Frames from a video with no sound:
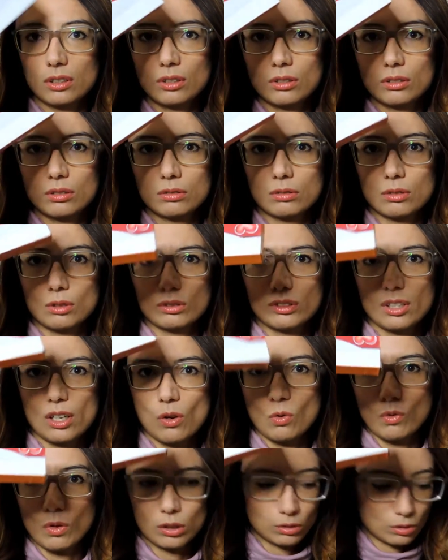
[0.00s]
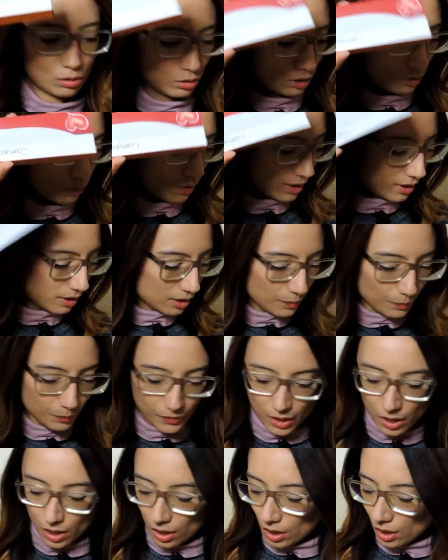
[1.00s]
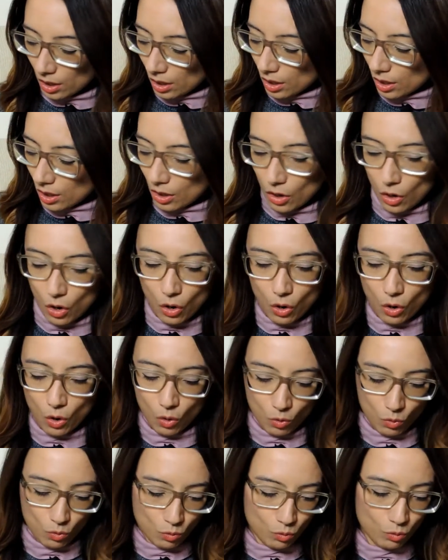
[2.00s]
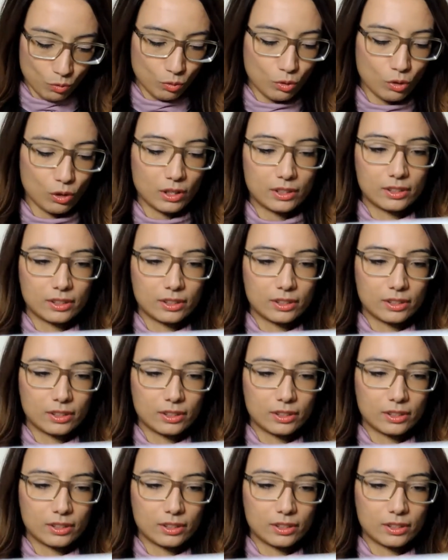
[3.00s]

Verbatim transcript: ho 3 o 4 di questi, ho un